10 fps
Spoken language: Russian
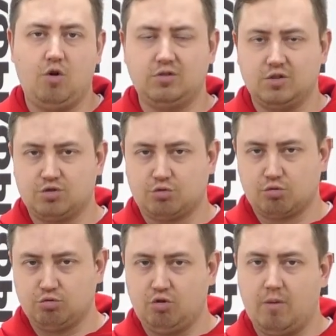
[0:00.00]
Он с
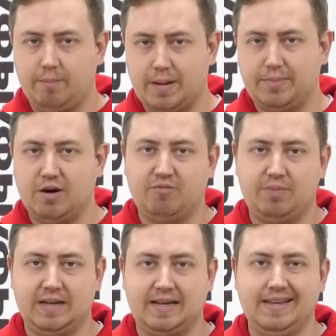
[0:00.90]
трудом попал в
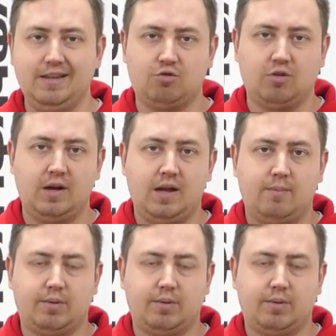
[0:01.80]
поликлинику,